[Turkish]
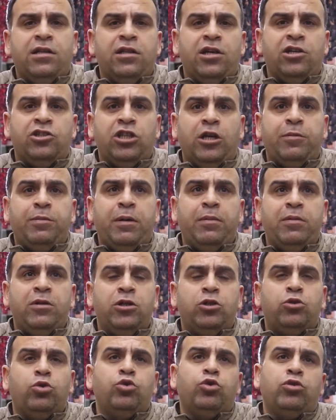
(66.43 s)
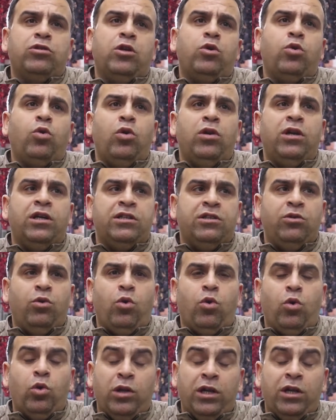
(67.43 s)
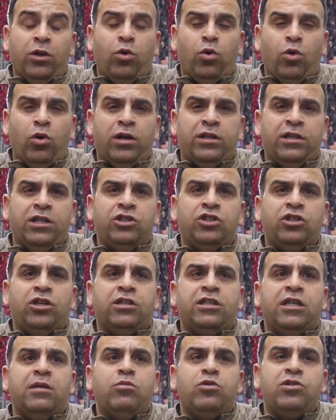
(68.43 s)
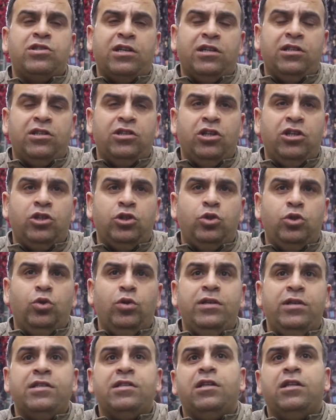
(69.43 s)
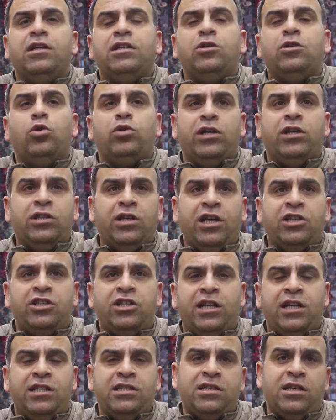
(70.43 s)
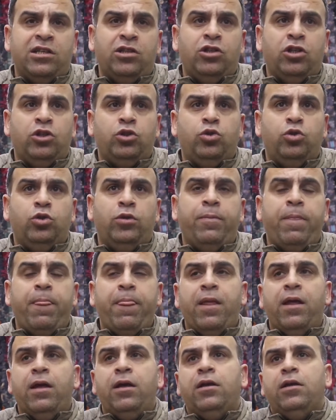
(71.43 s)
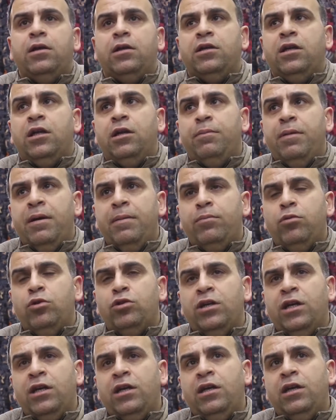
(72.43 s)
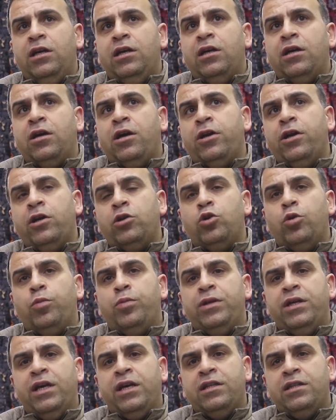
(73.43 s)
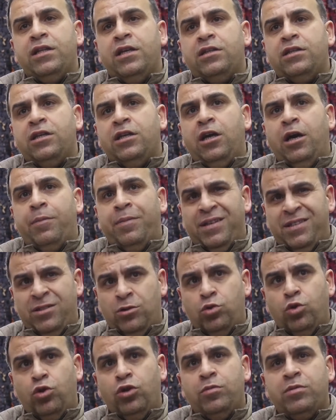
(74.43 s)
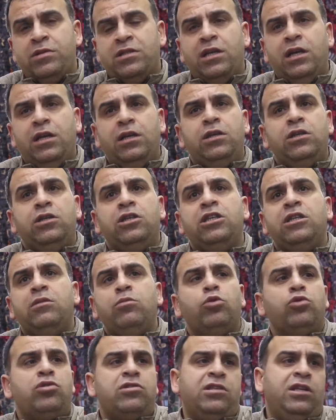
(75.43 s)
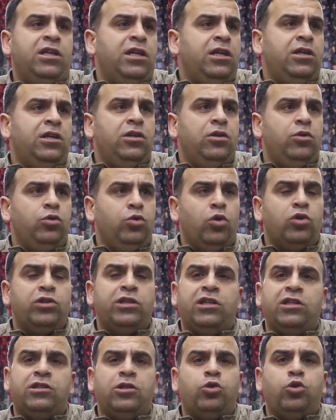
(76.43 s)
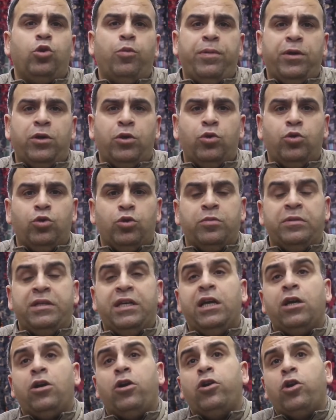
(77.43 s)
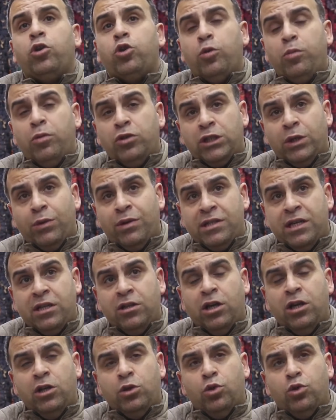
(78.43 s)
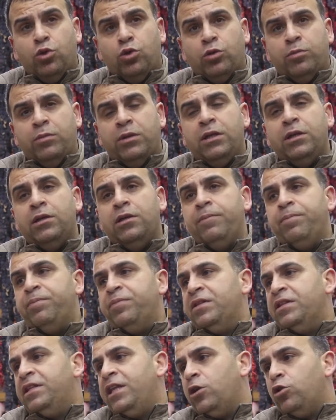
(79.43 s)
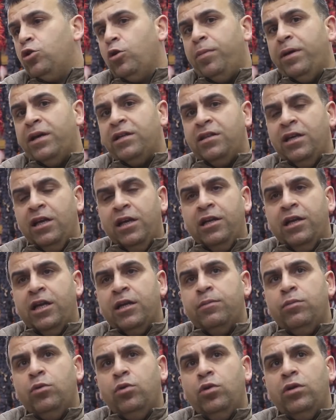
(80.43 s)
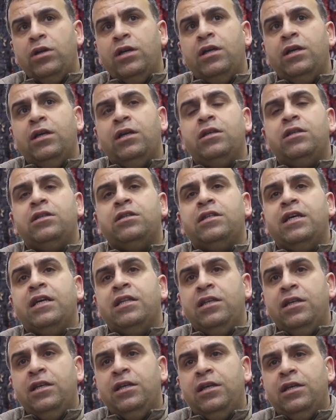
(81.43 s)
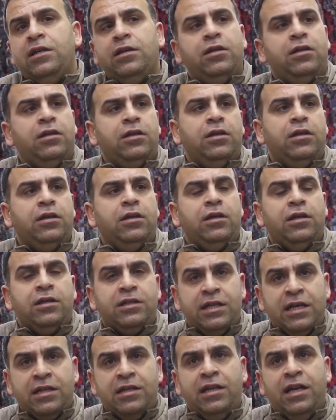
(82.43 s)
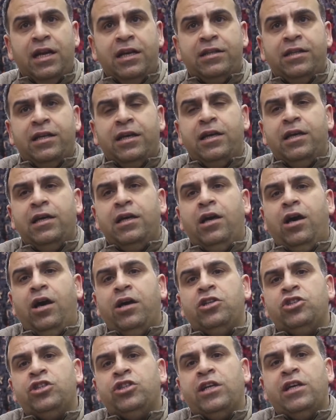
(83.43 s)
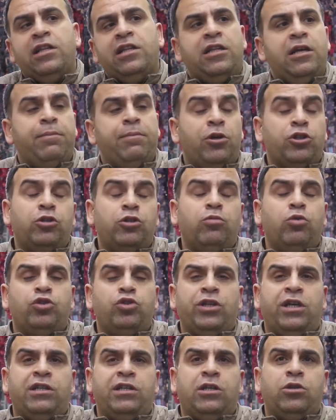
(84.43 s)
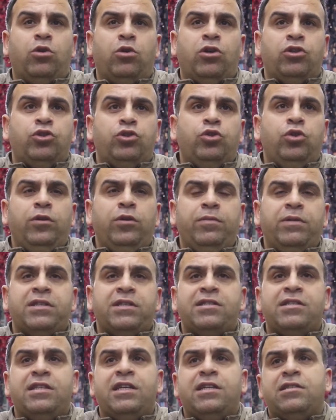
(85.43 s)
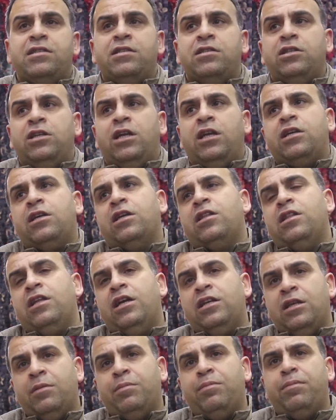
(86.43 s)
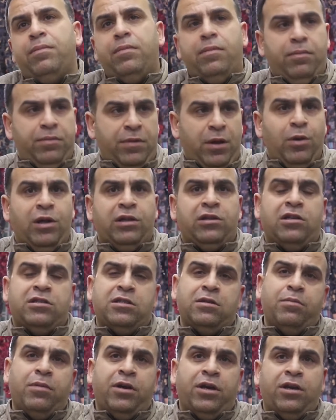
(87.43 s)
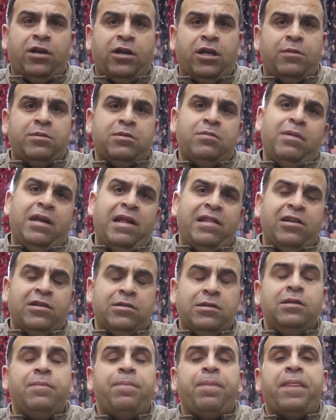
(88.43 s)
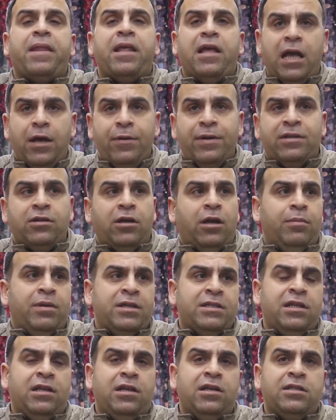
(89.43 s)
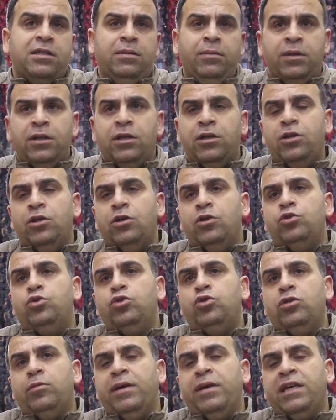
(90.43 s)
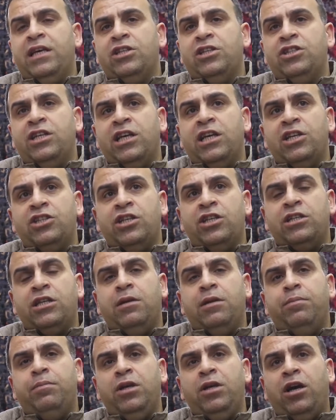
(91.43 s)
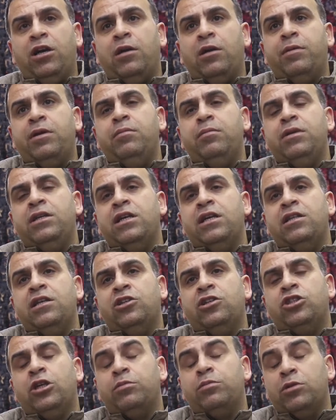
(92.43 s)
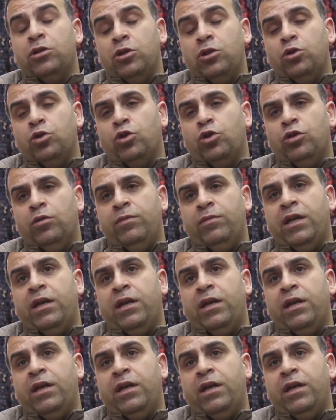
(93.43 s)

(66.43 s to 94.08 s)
Bazılarının saldırgan davranışları olduğunu belirten vatandaşlar, bu hayvanların barınaklara gitmesini istediklerini belirtirken bazı vatandaşlar ise rahatsız olmadıklarını dile getirdi. Yol kenarında köpek görüyorum. Gerek Karaköprü çevresinde dahil görüyorum. Tek köpek değil yani bu e, kedi Kediler de aynı şekilde başıboş şekilde dolaşıyor. E siz dersiniz ki yine kedilerden devlet alsın, barınak yapsın, belediye alsın. Evet alması lazım. Çünkü ben geçen geçerken bir arabanın bir kediye çarptığını gördüm.